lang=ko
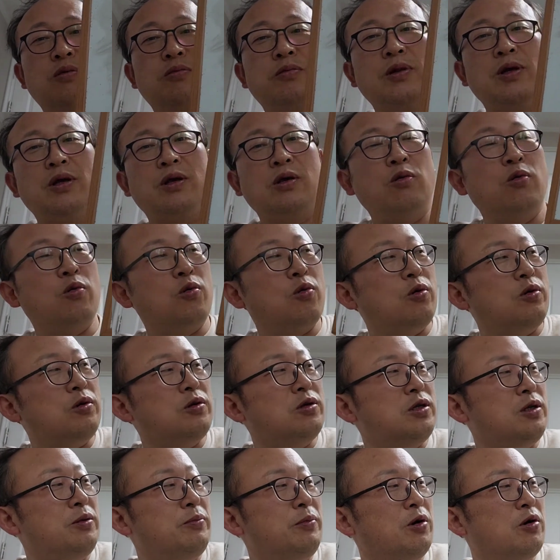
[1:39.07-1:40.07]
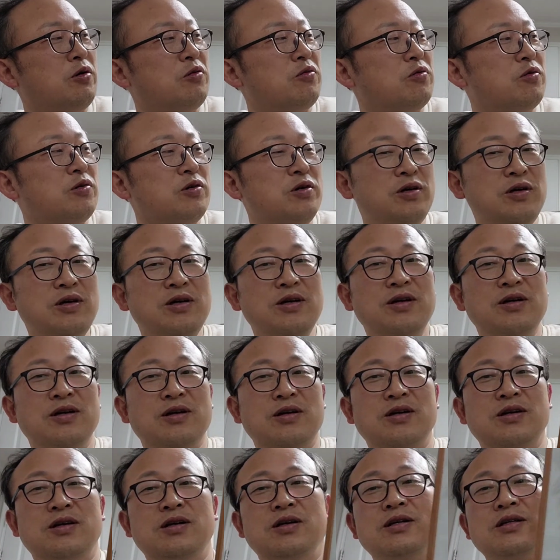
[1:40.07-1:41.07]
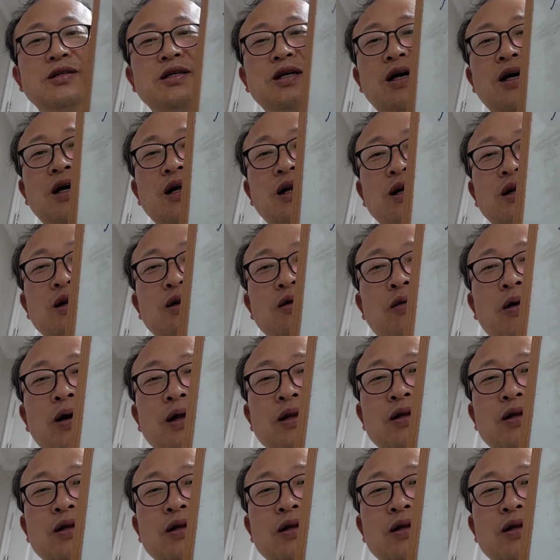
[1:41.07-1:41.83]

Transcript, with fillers: 여러분에게 오고 있는 임영웅을 잘